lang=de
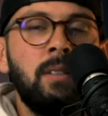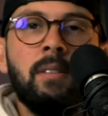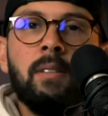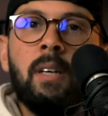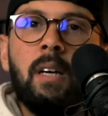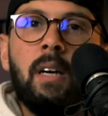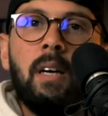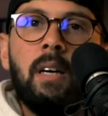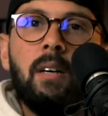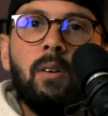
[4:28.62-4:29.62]
Denn
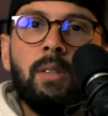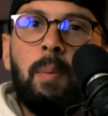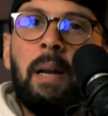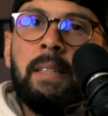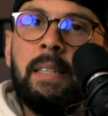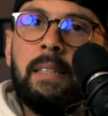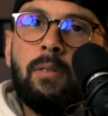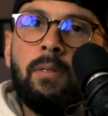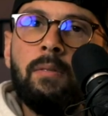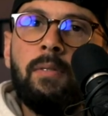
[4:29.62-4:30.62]
unser
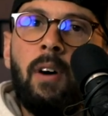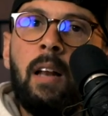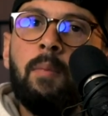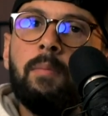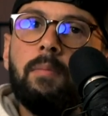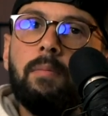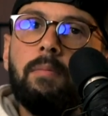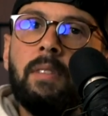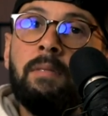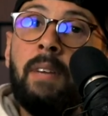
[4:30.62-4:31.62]
Planet und vor allem
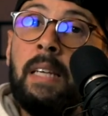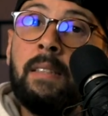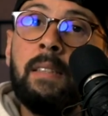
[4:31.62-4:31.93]
die Welt,